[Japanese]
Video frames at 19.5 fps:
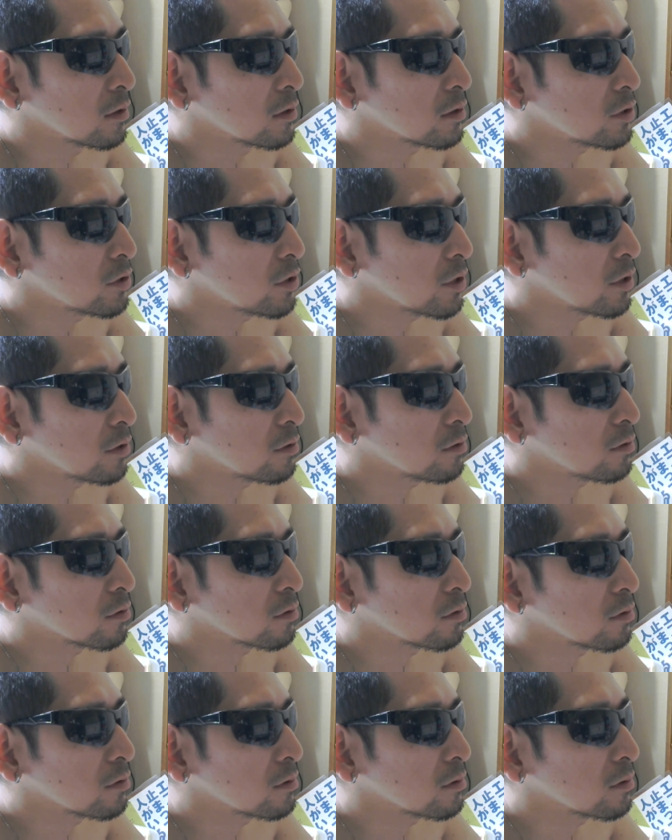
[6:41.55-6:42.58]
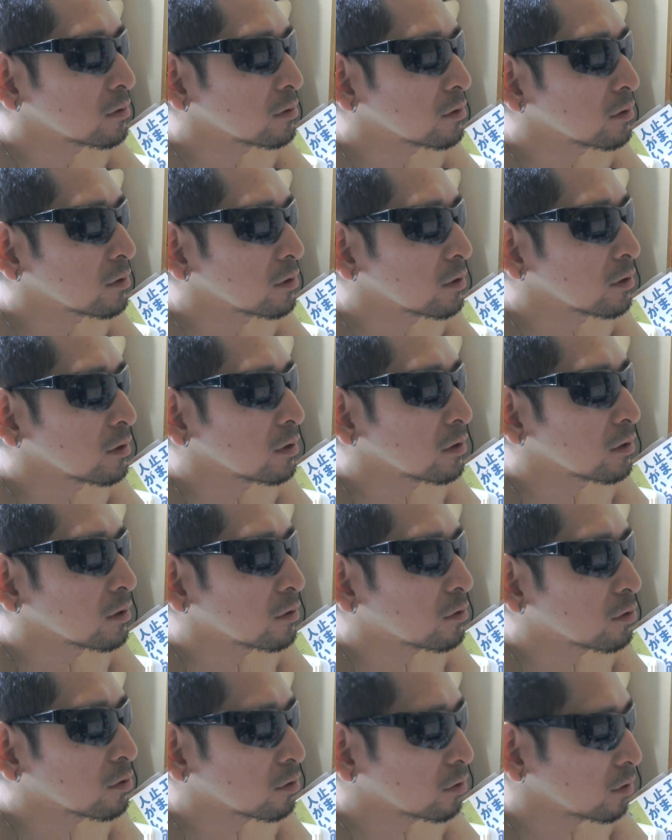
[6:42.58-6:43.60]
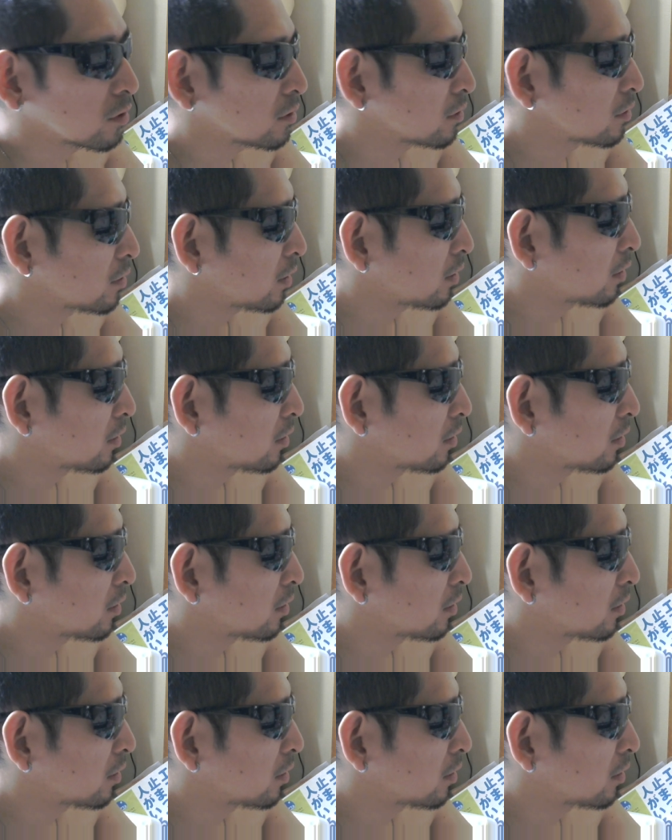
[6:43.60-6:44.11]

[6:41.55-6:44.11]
しているということですね。